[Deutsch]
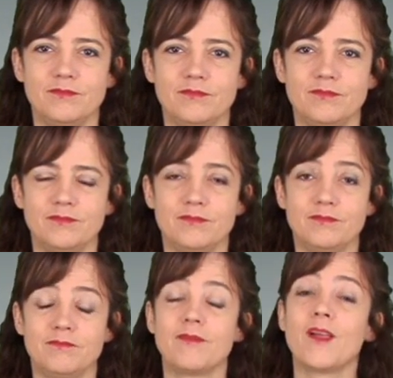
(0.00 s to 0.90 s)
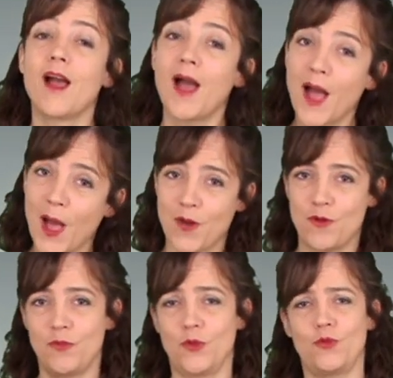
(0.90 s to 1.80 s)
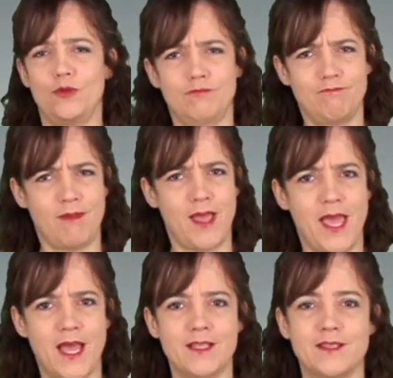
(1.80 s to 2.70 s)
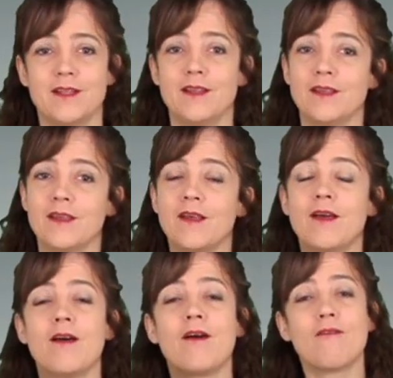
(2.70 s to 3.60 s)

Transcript: begrüße auch sehr herzlich Frau Schäuble und Familie